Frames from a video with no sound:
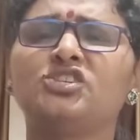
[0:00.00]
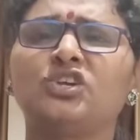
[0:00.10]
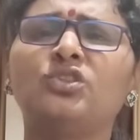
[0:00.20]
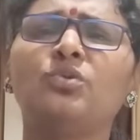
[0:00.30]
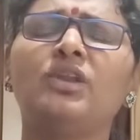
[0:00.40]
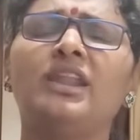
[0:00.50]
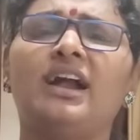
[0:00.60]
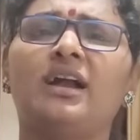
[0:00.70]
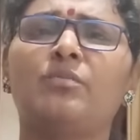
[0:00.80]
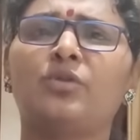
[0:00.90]

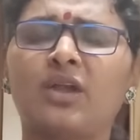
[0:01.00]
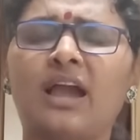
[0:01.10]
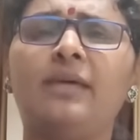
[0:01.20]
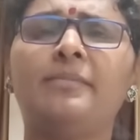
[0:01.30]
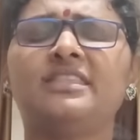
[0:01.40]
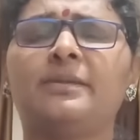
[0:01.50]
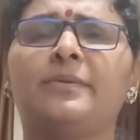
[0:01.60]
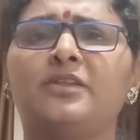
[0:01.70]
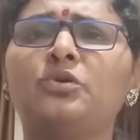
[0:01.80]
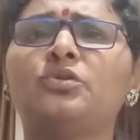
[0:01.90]
జంతువుల్లాగా మృగాల మధ్య
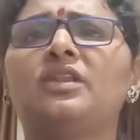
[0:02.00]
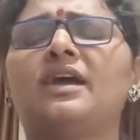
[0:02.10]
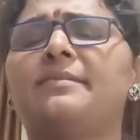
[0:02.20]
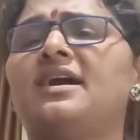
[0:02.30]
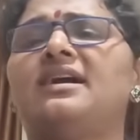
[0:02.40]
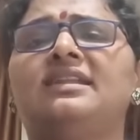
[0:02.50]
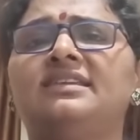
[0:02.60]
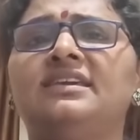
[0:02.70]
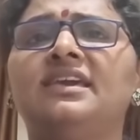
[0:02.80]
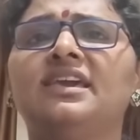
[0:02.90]
బతుకుతున్నామా
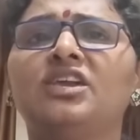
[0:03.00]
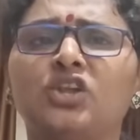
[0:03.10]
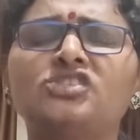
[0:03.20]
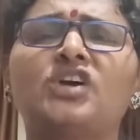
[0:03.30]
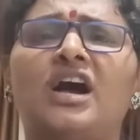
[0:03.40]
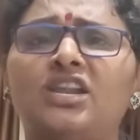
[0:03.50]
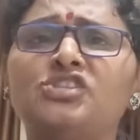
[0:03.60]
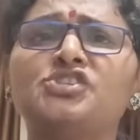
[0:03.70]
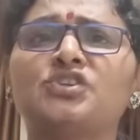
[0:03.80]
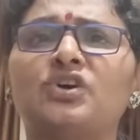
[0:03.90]
అన్నది ఈరోజు
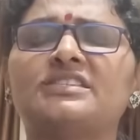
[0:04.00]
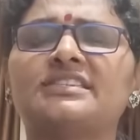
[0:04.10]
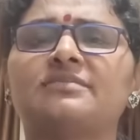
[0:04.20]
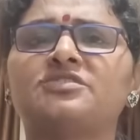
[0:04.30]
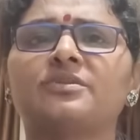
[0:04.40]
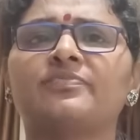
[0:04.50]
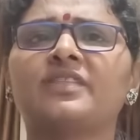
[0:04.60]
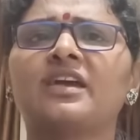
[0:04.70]
ఆలోచించుకోవాల్సిన అంశం